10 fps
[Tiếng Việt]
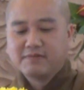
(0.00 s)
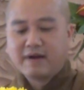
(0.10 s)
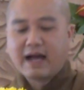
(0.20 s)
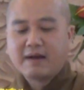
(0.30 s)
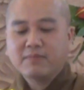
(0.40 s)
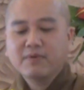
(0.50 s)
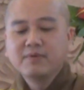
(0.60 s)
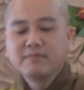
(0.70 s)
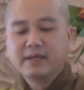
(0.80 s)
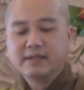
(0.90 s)
và
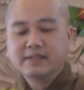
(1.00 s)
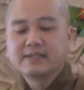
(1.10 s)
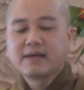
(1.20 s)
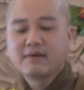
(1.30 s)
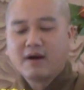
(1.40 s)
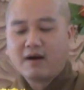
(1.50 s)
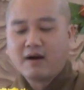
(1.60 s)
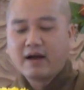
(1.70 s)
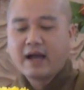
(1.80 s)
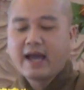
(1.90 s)
muốn mình đi theo họ